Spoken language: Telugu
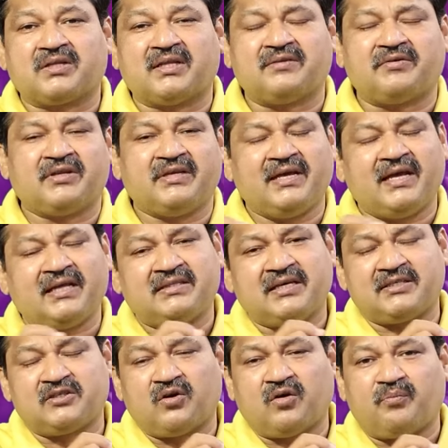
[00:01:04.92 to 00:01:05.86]
ఒకటి తేదీ వరకు ఏ
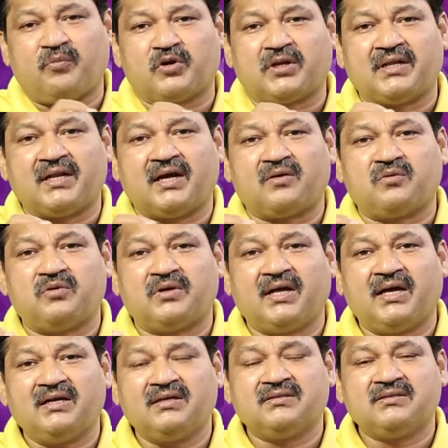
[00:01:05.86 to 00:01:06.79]
తేదీలో పుట్టినా
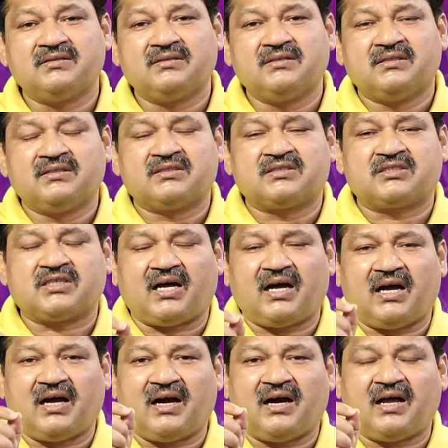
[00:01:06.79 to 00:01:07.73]
కూడా
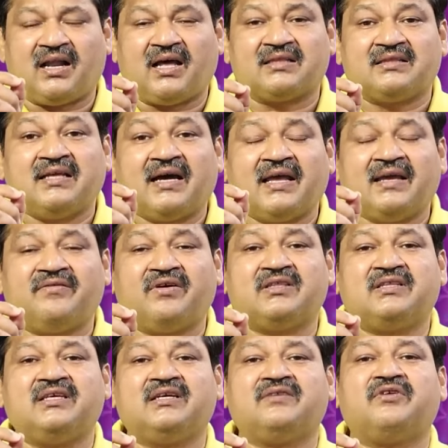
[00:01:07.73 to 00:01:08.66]
చాలా దైవ
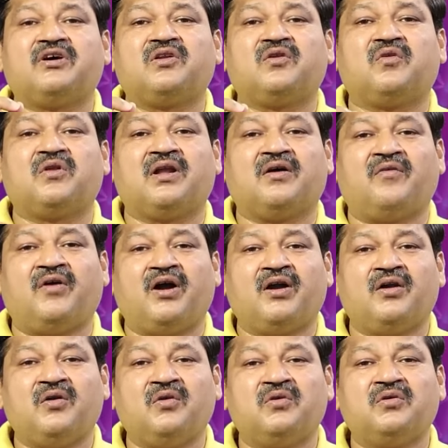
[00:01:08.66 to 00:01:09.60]
దీవెనలు
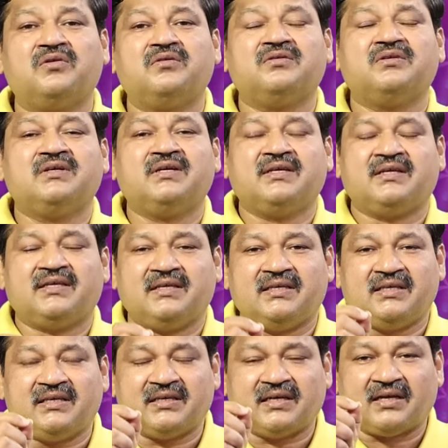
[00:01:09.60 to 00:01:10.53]
ఉన్నవాళ్ళు
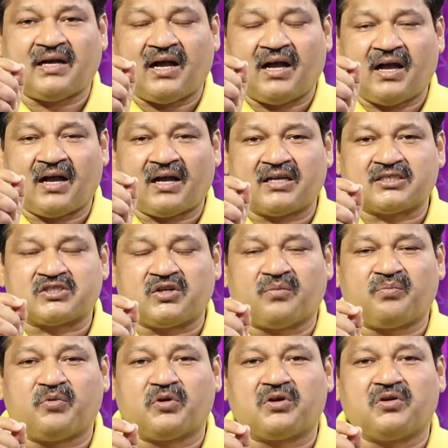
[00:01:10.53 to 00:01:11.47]
ఈ
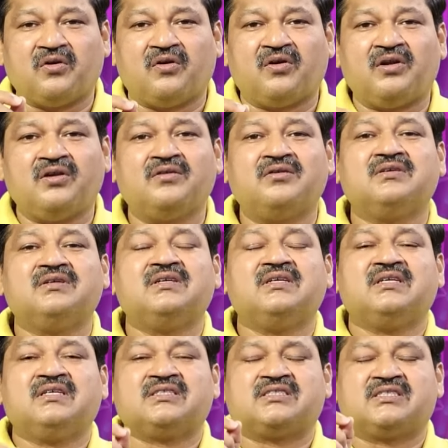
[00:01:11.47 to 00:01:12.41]
ఆగస్టులో పుట్టిన వాళ్ళు
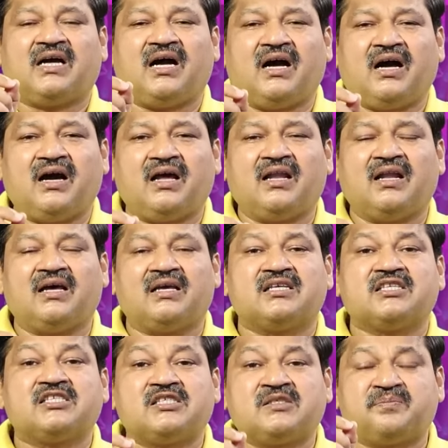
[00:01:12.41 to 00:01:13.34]
చాలా
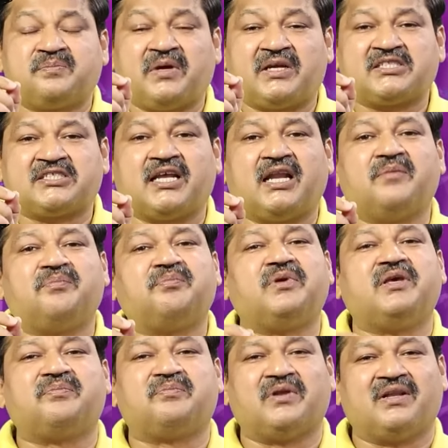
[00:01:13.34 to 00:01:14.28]
స్పెషల్
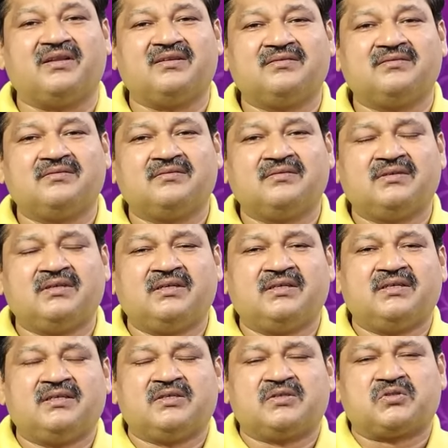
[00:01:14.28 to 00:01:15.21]
పీపుల్
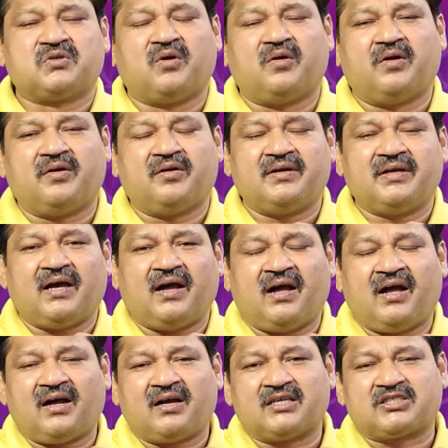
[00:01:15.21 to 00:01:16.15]
సో
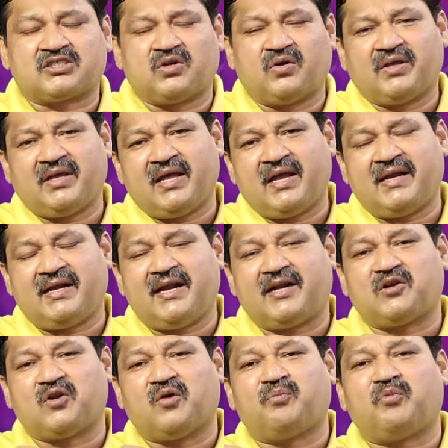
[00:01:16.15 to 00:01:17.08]
ఆగస్టులో ఏ
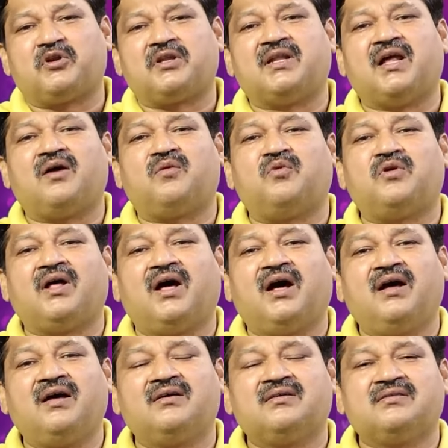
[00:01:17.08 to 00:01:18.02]
డేట్లో పుట్టినా కూడా
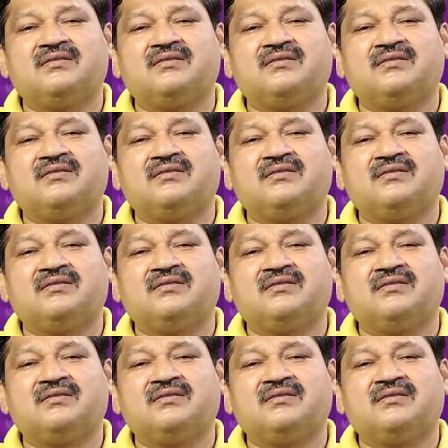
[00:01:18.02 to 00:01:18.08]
